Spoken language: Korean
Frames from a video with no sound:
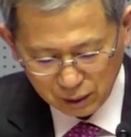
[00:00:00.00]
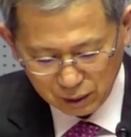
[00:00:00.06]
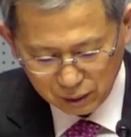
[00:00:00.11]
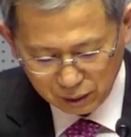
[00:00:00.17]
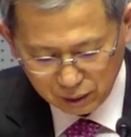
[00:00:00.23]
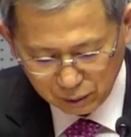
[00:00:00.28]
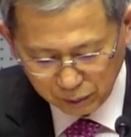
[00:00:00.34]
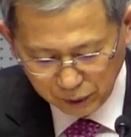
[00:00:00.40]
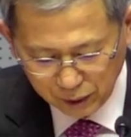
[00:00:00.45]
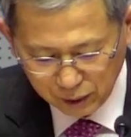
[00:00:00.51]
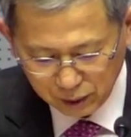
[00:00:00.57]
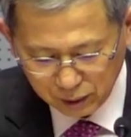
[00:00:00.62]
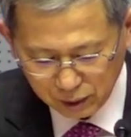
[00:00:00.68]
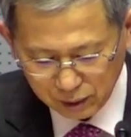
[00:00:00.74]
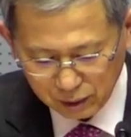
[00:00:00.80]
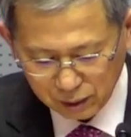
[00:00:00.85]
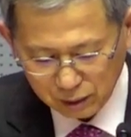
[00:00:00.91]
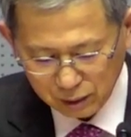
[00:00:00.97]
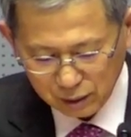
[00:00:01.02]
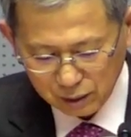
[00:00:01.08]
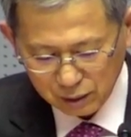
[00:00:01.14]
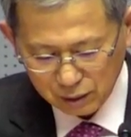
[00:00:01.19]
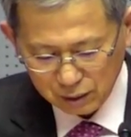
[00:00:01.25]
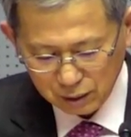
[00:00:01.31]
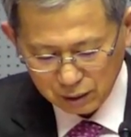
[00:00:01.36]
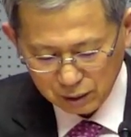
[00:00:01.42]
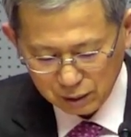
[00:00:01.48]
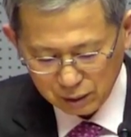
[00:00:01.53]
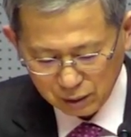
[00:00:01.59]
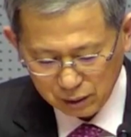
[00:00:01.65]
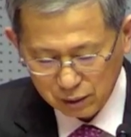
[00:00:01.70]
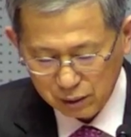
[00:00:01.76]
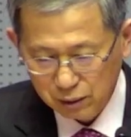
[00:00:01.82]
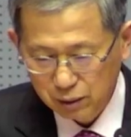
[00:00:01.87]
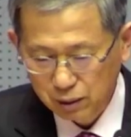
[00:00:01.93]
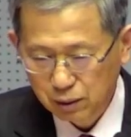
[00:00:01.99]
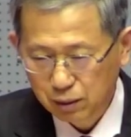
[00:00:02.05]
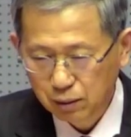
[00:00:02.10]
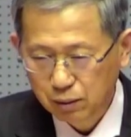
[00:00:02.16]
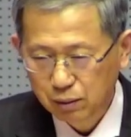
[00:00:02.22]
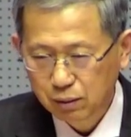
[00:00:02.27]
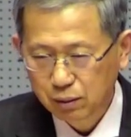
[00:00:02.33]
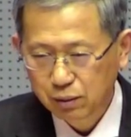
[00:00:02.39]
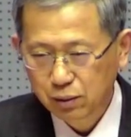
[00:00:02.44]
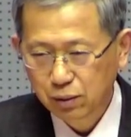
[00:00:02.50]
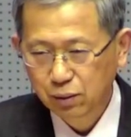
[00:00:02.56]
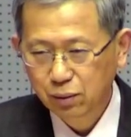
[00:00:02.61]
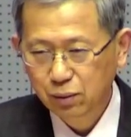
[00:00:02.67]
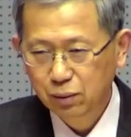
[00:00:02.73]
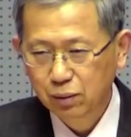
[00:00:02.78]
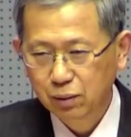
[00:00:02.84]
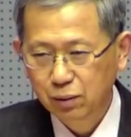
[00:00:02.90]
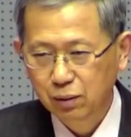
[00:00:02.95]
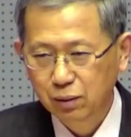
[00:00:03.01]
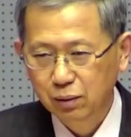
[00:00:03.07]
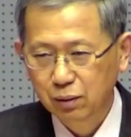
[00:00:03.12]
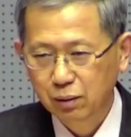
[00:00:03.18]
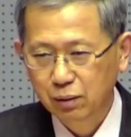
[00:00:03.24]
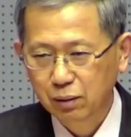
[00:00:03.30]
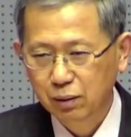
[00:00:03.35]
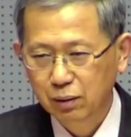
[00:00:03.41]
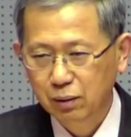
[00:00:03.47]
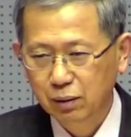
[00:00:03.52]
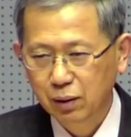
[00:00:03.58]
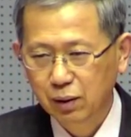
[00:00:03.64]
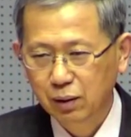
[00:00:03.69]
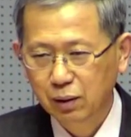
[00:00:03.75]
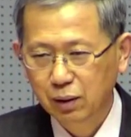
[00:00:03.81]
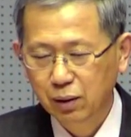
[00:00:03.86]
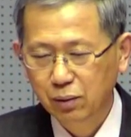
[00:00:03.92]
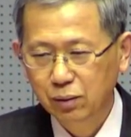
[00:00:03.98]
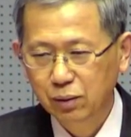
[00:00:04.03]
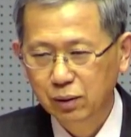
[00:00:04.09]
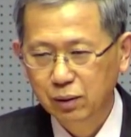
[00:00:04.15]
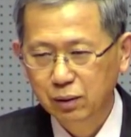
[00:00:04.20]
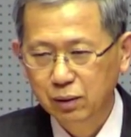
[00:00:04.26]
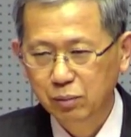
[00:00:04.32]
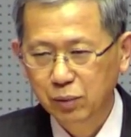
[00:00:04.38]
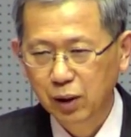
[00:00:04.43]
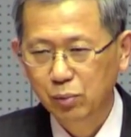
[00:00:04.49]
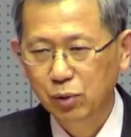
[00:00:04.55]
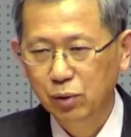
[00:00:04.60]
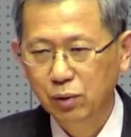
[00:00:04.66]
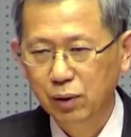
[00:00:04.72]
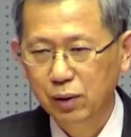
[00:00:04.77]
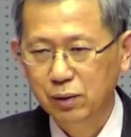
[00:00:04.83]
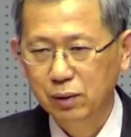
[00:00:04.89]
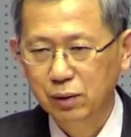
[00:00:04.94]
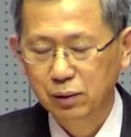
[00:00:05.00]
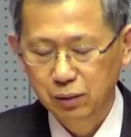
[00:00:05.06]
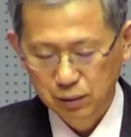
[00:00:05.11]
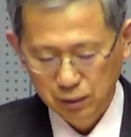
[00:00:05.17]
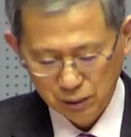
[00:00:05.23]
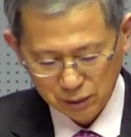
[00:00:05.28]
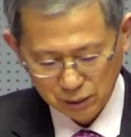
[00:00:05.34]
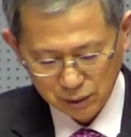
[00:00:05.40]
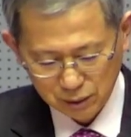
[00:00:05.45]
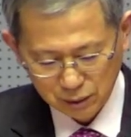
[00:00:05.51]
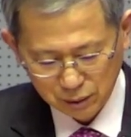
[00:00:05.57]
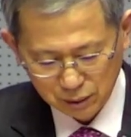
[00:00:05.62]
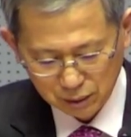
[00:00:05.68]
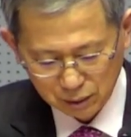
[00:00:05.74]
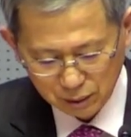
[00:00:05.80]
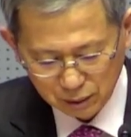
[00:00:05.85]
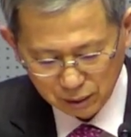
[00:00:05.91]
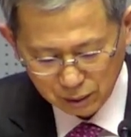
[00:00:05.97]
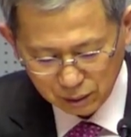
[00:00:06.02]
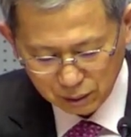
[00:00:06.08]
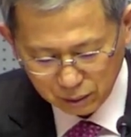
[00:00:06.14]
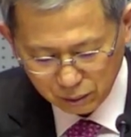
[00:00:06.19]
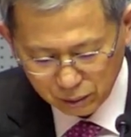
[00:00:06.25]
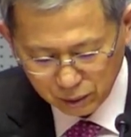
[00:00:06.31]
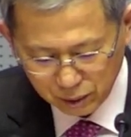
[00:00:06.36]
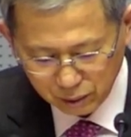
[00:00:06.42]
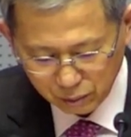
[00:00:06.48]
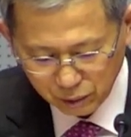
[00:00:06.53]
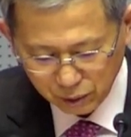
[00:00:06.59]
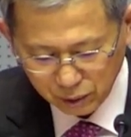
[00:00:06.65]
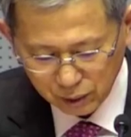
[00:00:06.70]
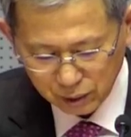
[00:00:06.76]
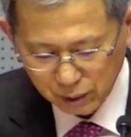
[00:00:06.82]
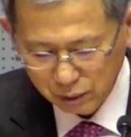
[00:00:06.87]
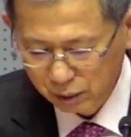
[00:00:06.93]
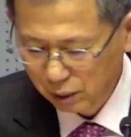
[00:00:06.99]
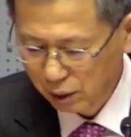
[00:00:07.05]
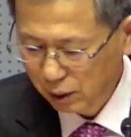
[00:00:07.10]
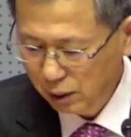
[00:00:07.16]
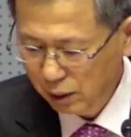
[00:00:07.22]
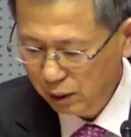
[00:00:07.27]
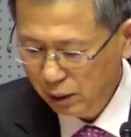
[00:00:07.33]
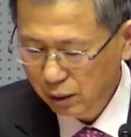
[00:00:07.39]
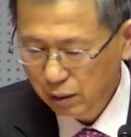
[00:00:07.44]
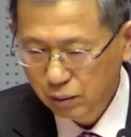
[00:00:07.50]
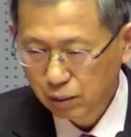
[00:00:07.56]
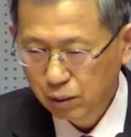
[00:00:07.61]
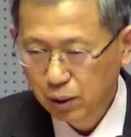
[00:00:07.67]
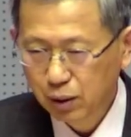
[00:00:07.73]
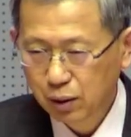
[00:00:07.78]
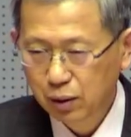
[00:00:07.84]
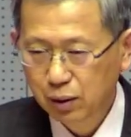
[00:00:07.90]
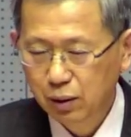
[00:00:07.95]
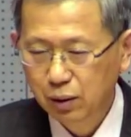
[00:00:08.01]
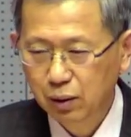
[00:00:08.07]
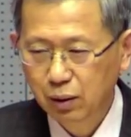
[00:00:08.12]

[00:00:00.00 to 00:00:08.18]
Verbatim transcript: 급하게 어 이제 설교할 내용들을 메모를 했어요. 그래서 오늘 금요일은 원래